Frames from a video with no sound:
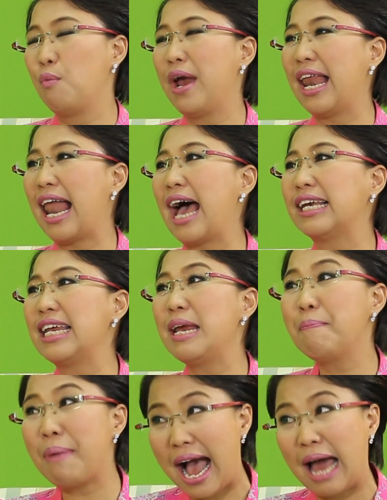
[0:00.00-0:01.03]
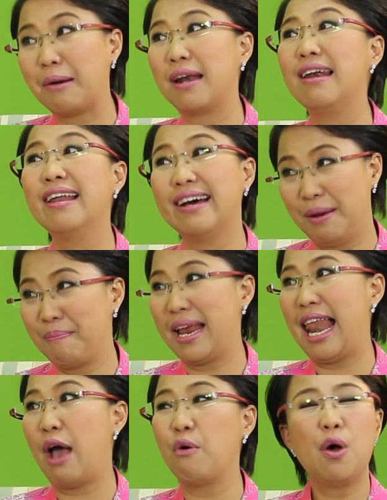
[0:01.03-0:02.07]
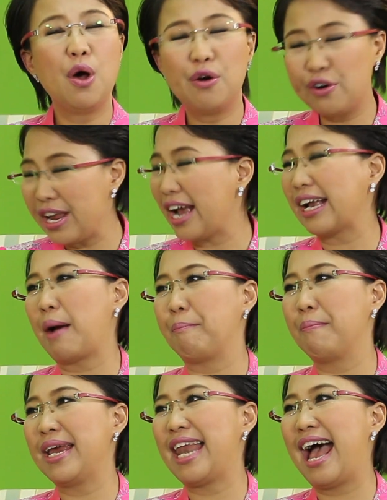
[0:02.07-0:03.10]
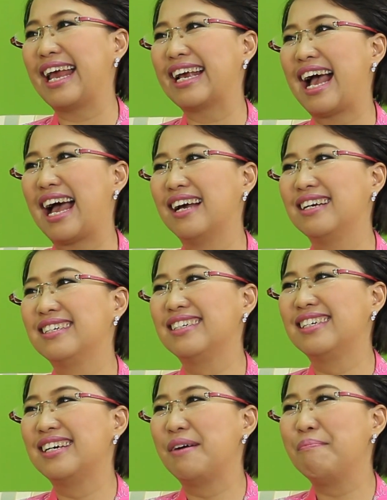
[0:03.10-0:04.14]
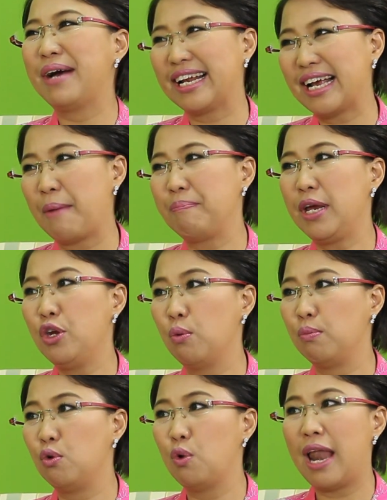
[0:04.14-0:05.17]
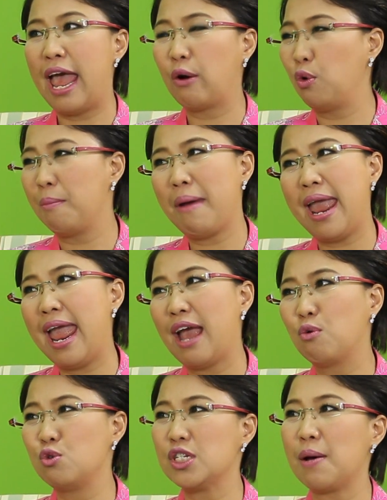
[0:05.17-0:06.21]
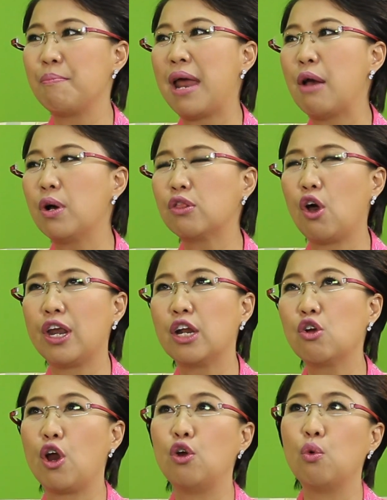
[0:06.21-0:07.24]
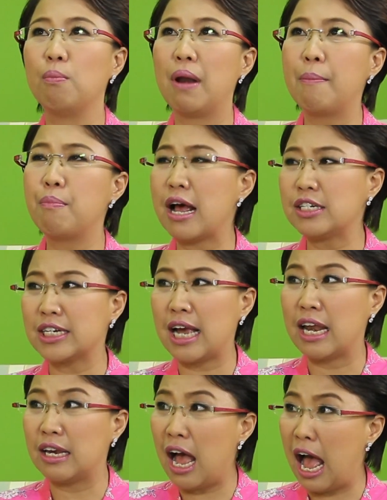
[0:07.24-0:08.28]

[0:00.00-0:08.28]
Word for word: เวลาที่ผ่านเลยไปแล้วเรียกกลับไม่ได้ค่ะเหมือนกับพี่หนุ่มดูแลคุณแม่ครูจำได้ว่าตอนนั้นก่อนหนุ่มรับราชการท